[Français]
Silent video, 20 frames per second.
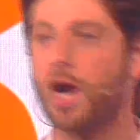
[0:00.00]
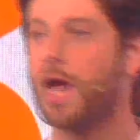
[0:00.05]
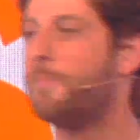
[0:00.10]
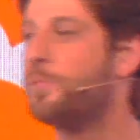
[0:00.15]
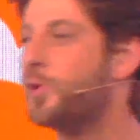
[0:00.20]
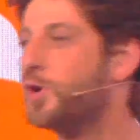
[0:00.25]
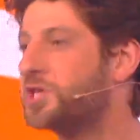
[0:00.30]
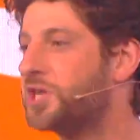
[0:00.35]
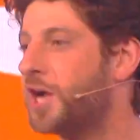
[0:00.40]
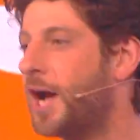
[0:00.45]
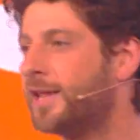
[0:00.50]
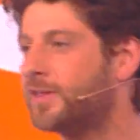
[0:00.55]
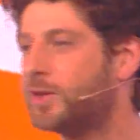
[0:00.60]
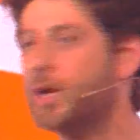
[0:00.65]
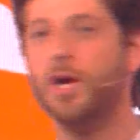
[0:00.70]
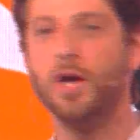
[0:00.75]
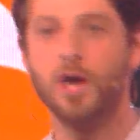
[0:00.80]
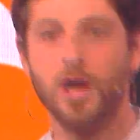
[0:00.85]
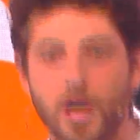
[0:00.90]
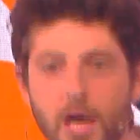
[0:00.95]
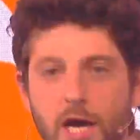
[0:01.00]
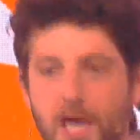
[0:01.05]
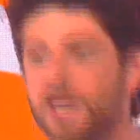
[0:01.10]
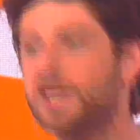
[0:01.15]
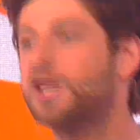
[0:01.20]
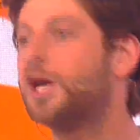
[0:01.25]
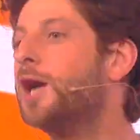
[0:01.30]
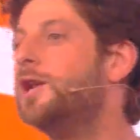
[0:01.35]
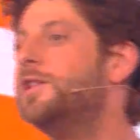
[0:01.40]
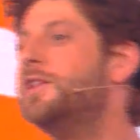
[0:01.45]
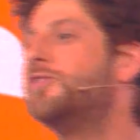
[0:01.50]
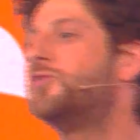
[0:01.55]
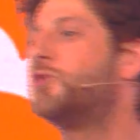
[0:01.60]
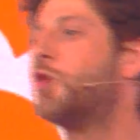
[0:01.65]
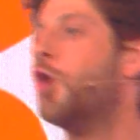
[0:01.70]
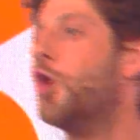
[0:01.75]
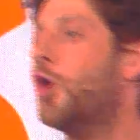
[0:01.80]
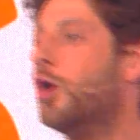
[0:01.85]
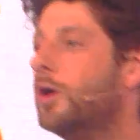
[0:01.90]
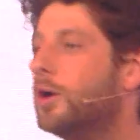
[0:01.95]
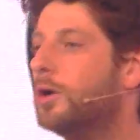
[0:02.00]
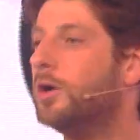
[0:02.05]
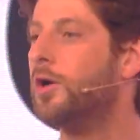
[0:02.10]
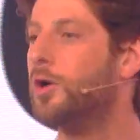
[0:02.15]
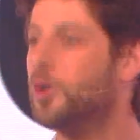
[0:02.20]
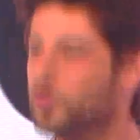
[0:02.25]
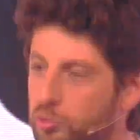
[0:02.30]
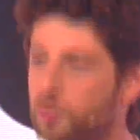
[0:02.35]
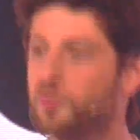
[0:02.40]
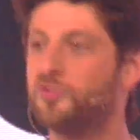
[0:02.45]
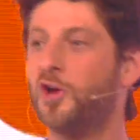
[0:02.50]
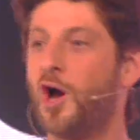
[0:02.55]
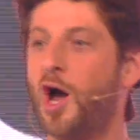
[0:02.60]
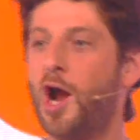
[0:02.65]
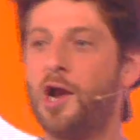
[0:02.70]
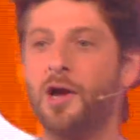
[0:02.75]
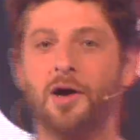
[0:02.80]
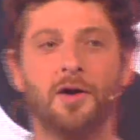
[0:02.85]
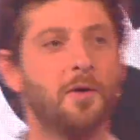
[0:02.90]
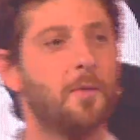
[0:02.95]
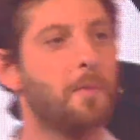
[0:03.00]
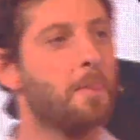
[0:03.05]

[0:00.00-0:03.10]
la pochette et il crée le disco. Tout seul.